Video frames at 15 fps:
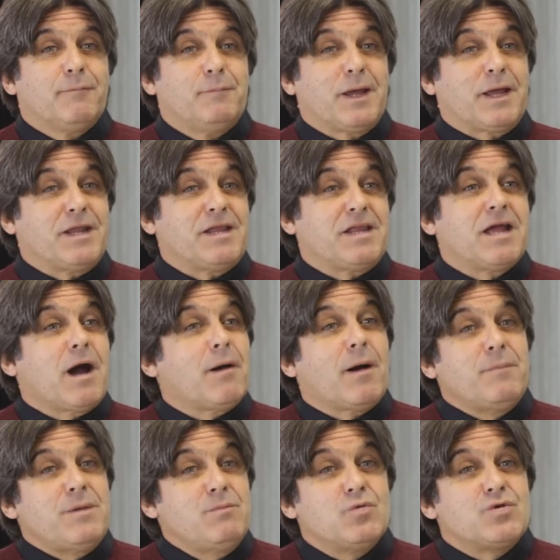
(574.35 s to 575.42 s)
me criticaba
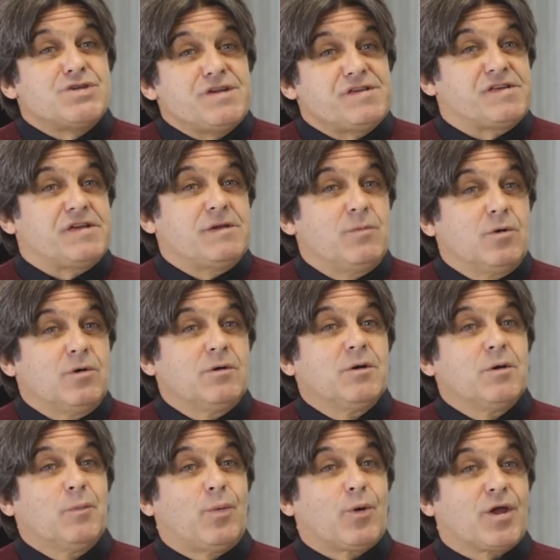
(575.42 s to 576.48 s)
a mí muchísimo
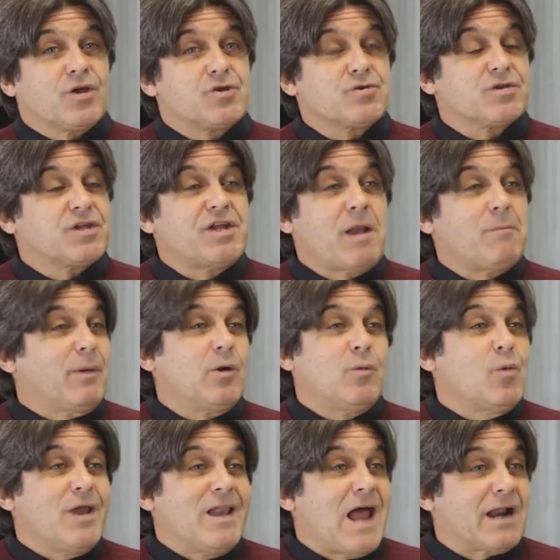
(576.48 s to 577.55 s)
porque yo tenía el pelo
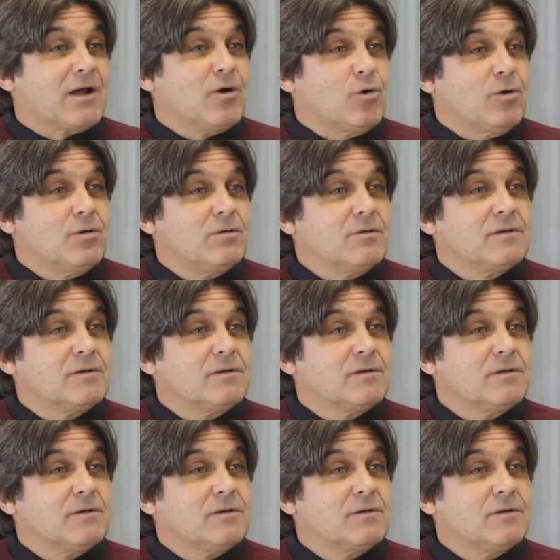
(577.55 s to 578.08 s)
muy largo.